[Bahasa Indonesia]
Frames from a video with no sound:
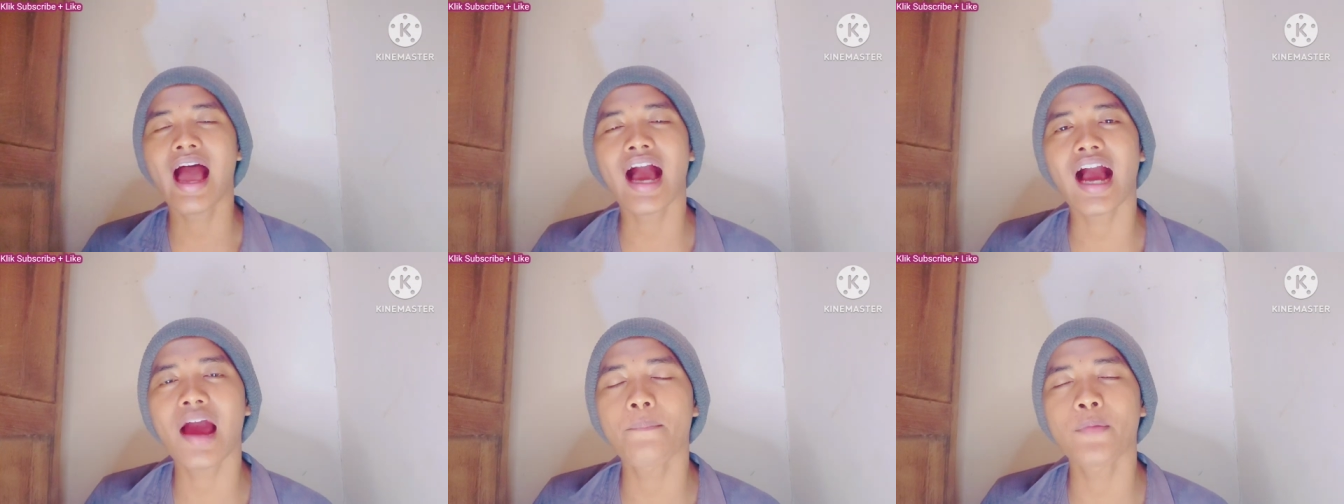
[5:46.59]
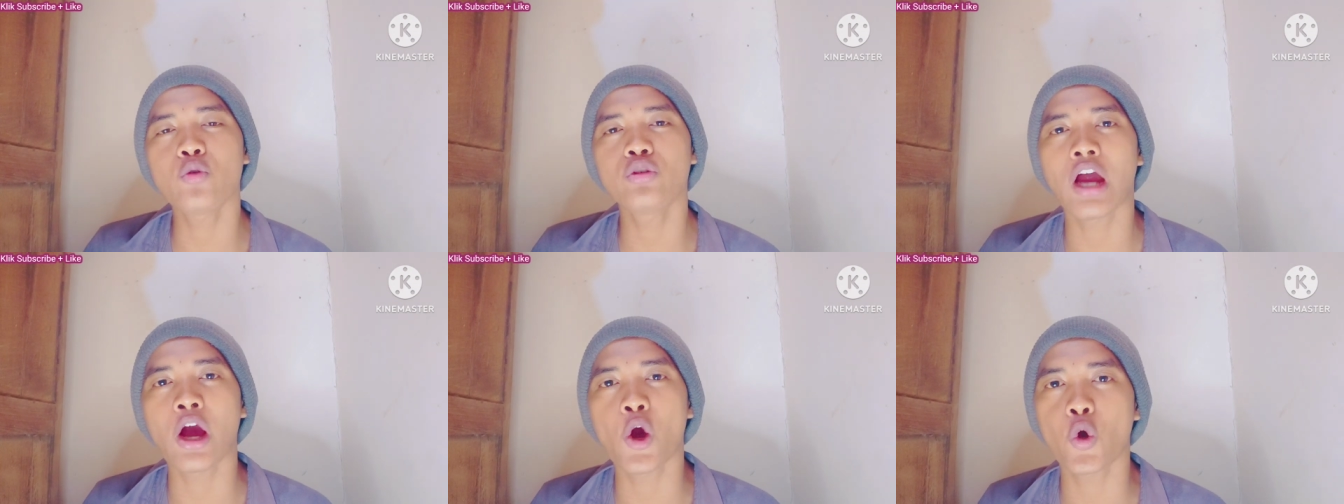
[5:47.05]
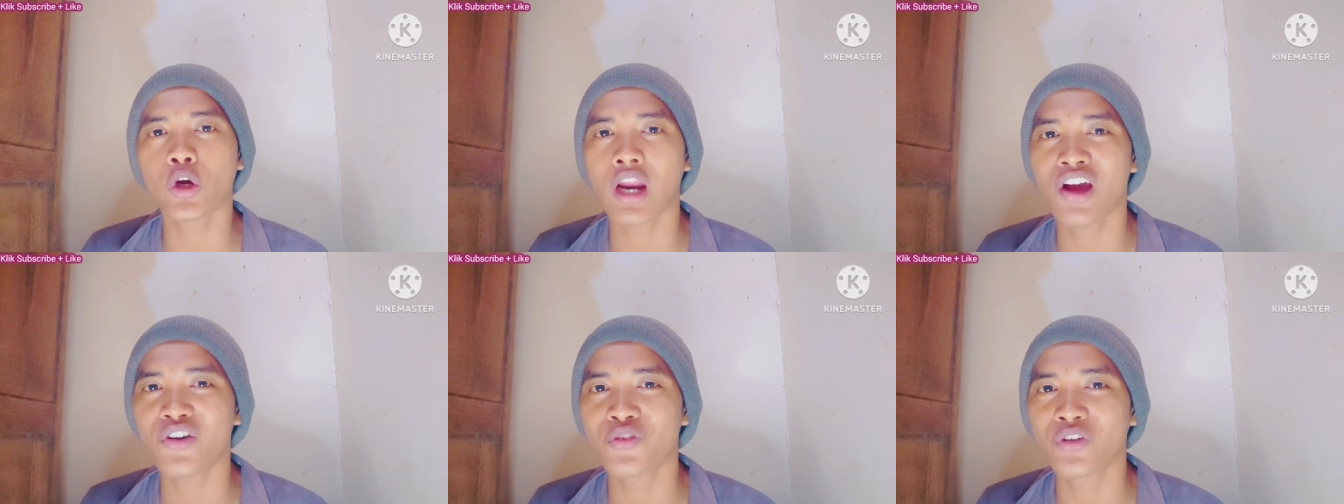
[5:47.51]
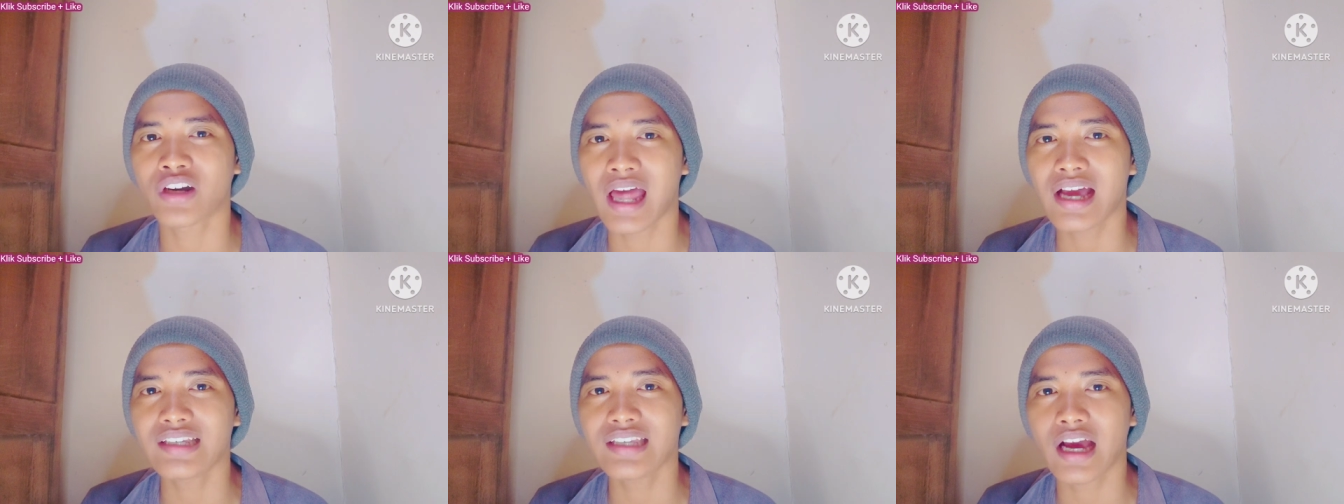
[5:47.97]
akan mengundang
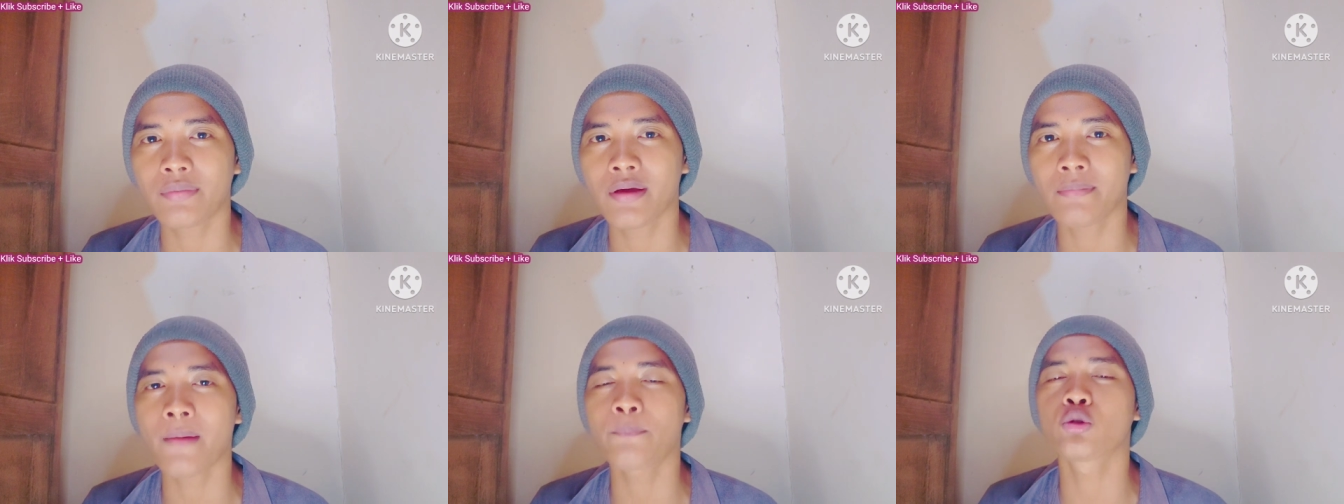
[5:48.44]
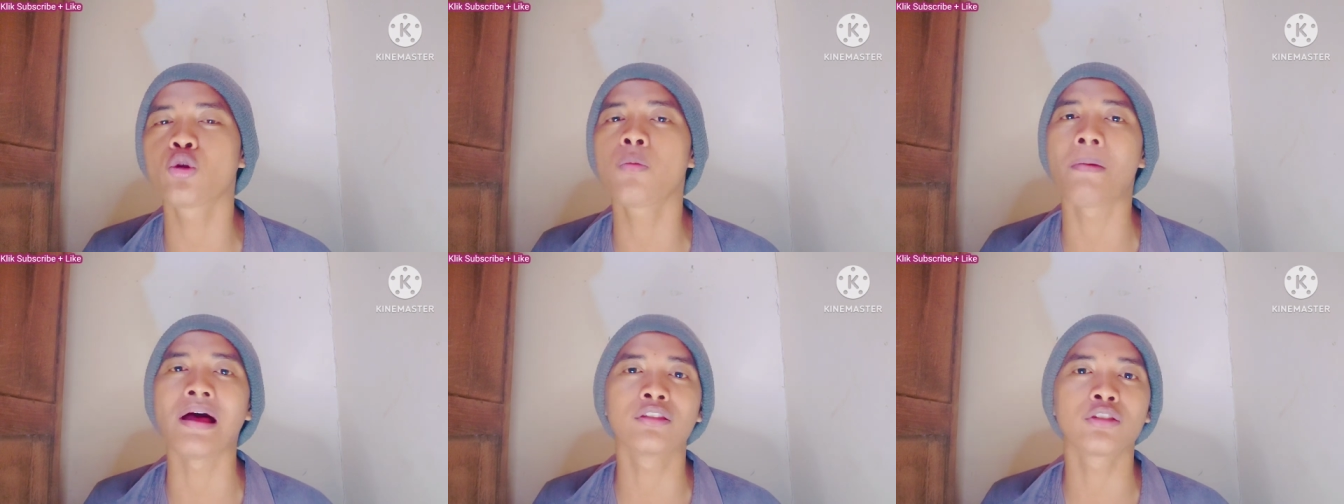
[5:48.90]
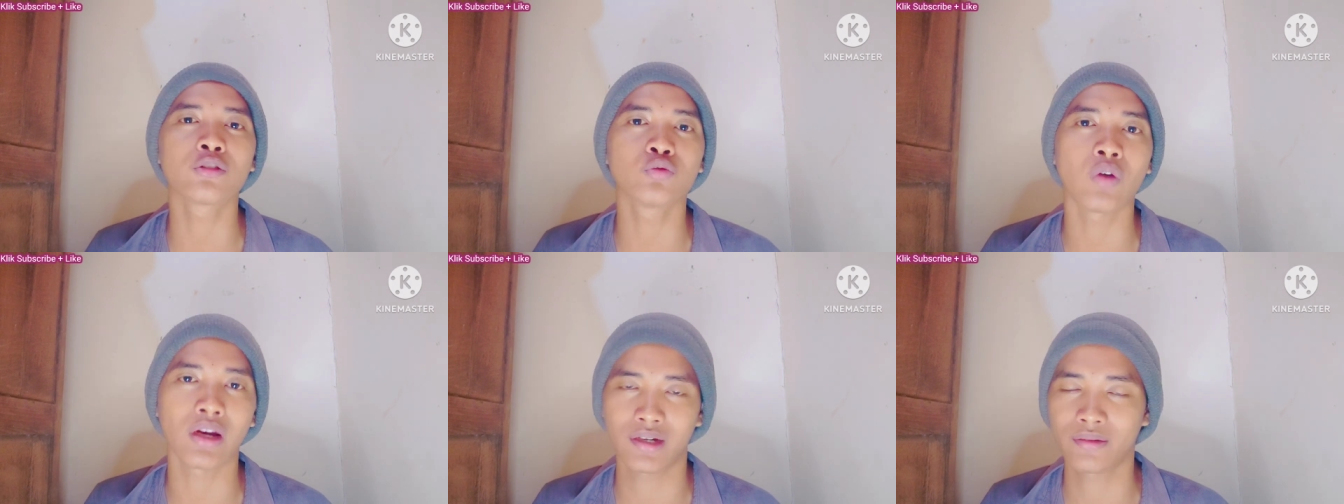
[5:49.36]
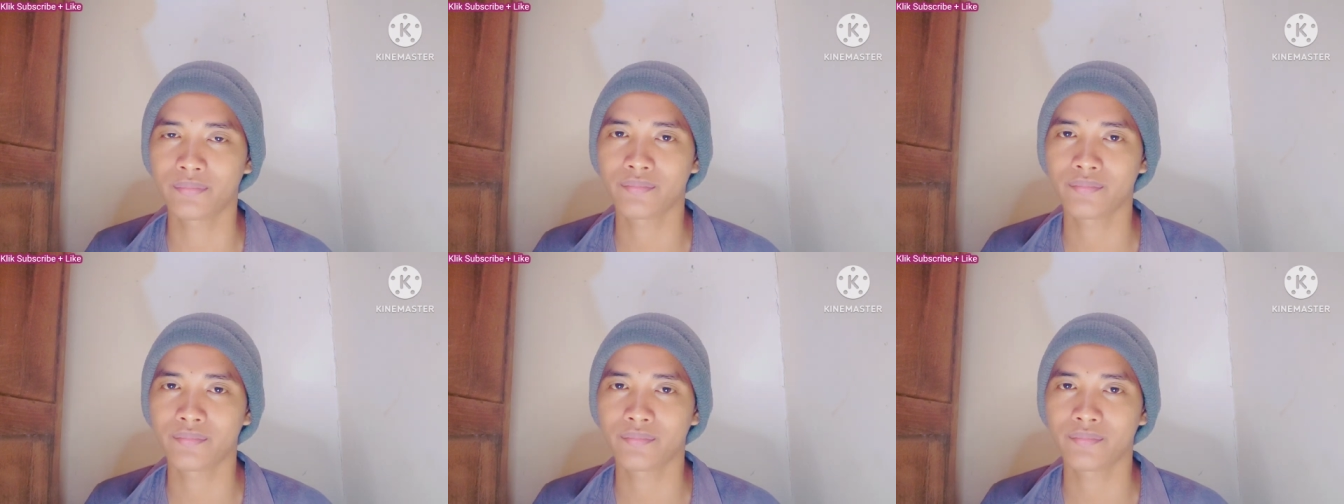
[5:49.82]
orang-orang yang memang butuh bantuan.